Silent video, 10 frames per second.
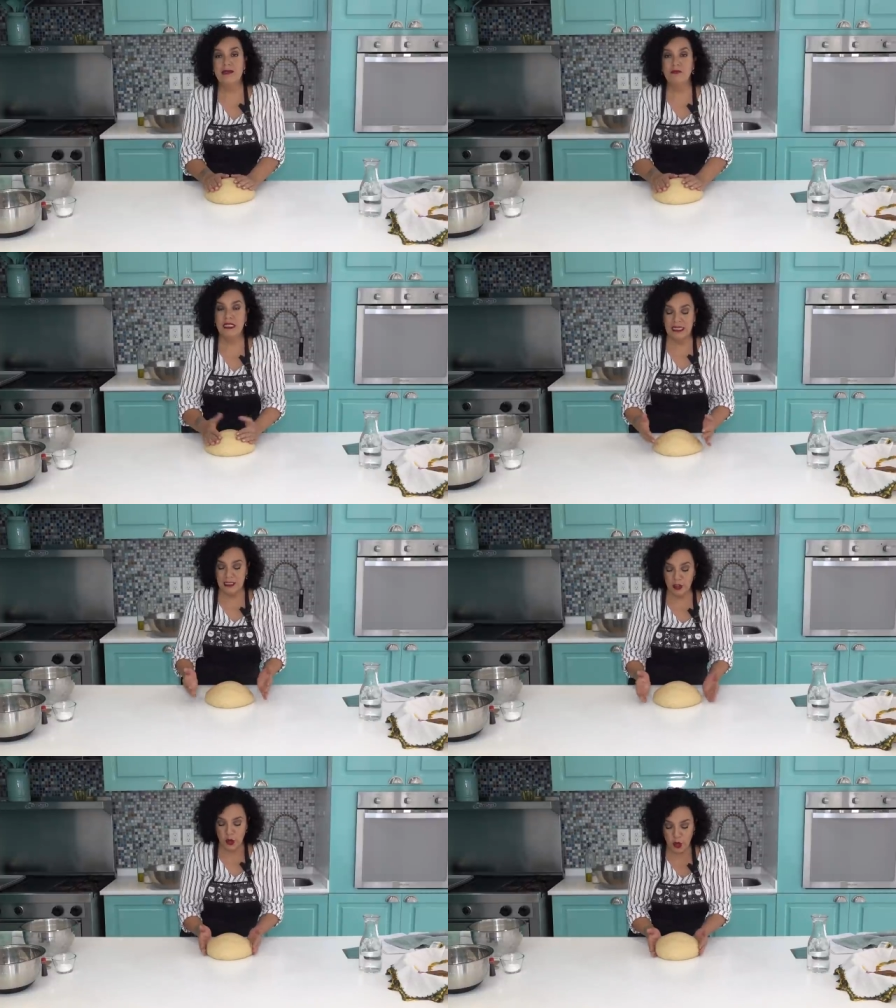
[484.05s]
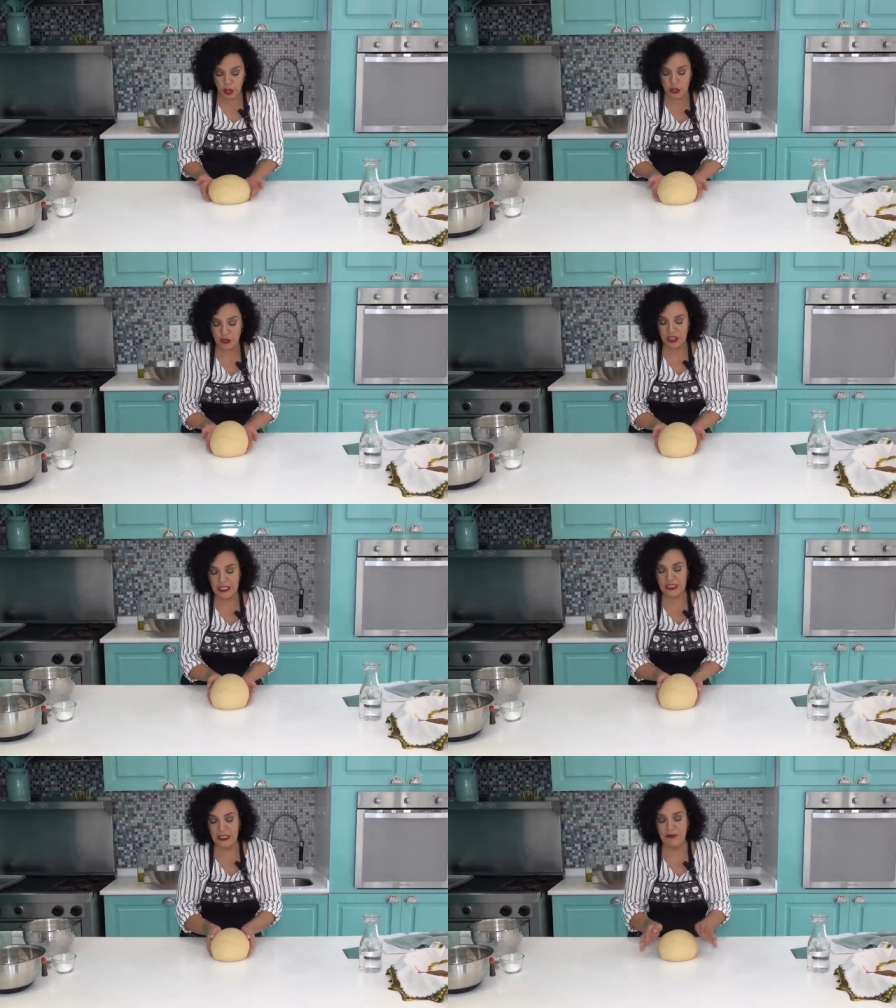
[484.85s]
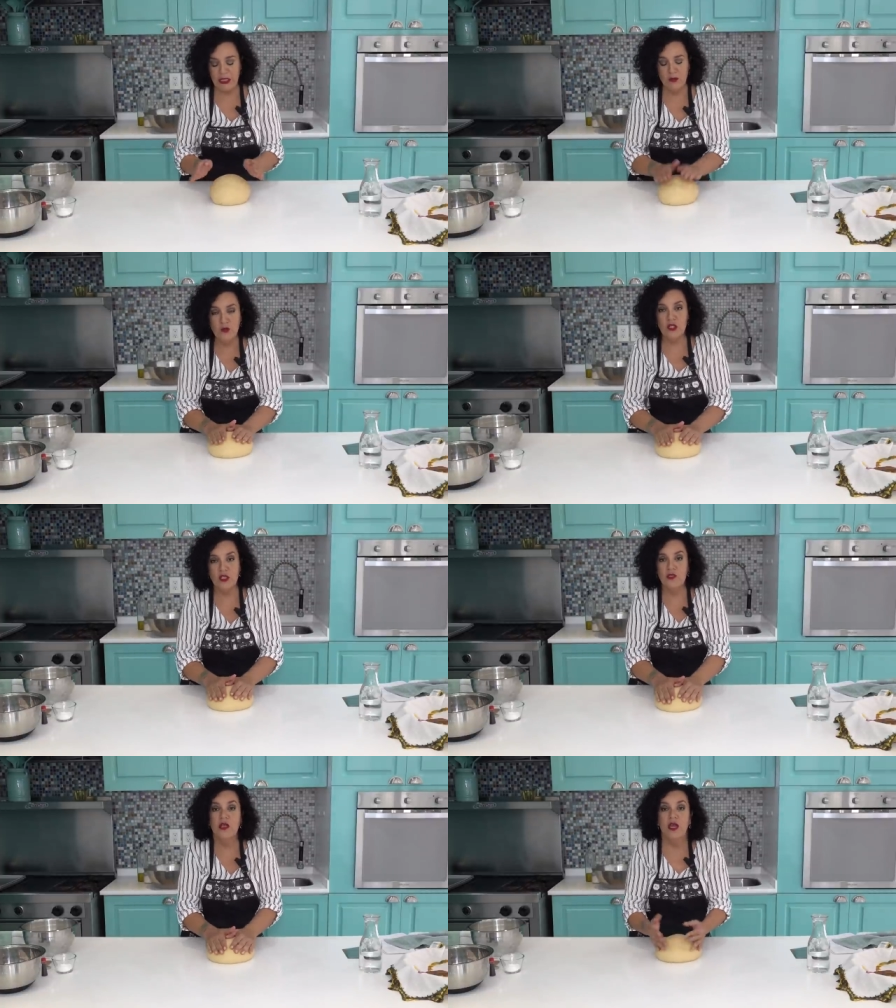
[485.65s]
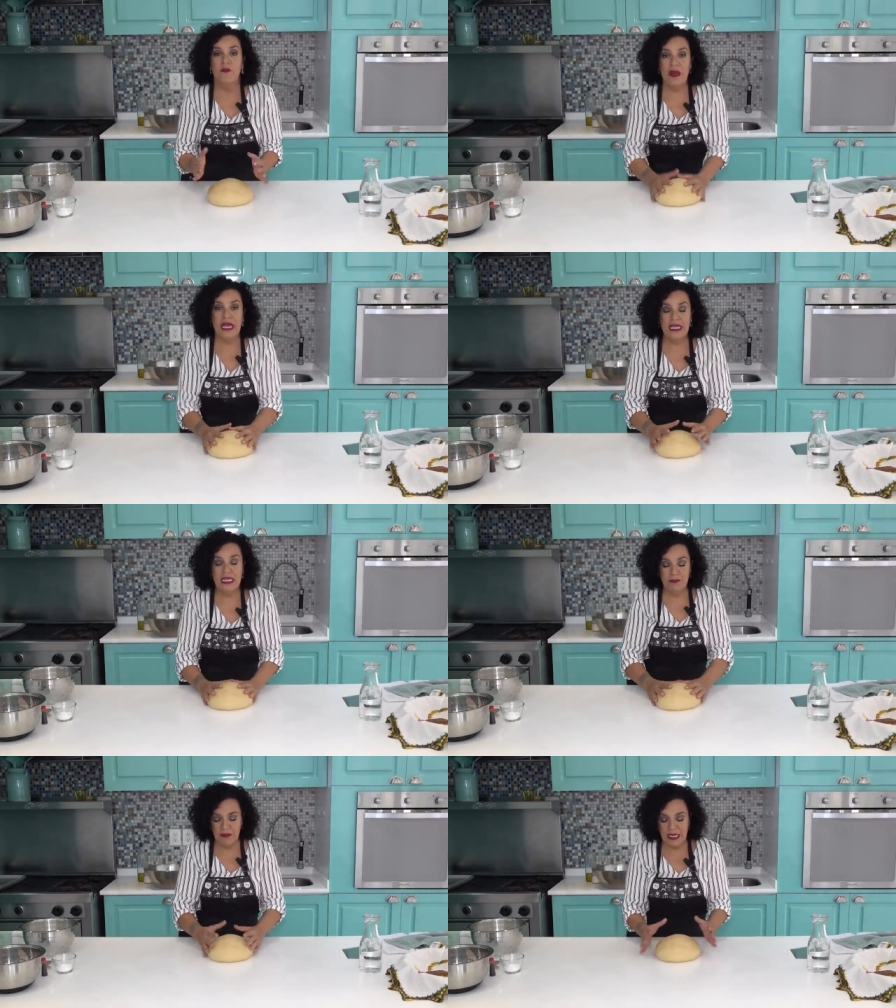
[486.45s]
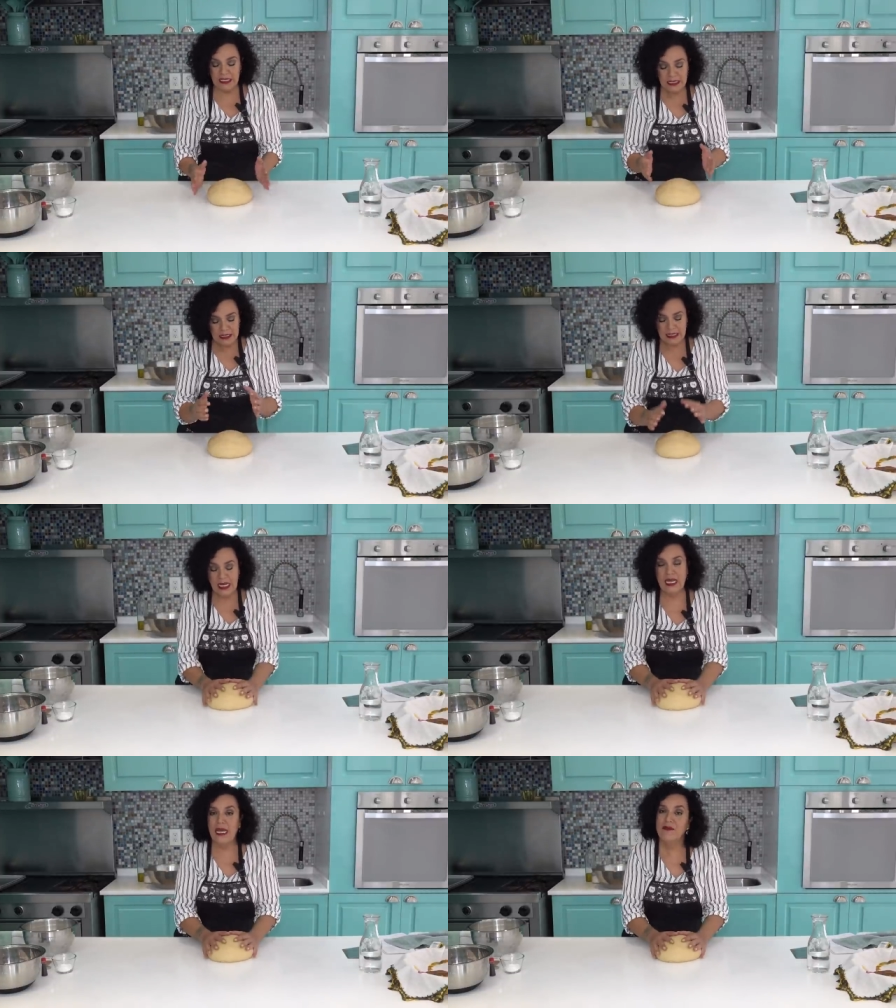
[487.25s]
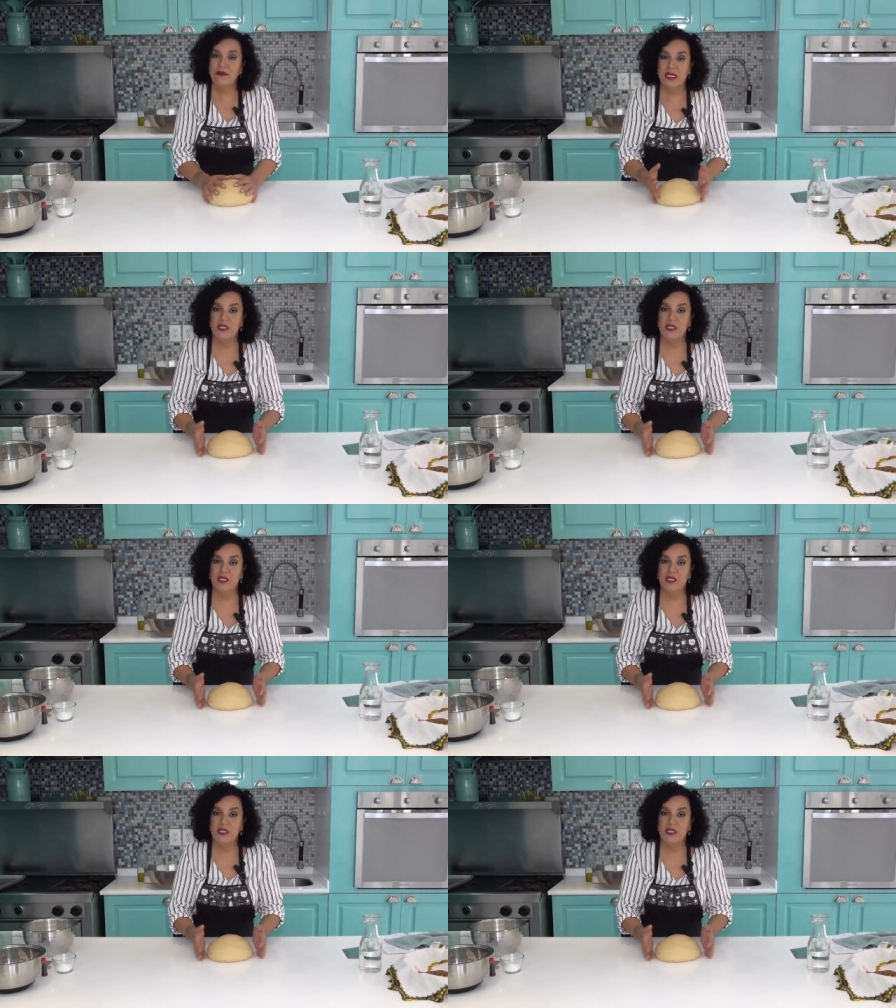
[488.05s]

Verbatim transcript: amasando otros 15 minutos. Para que el pan salga bien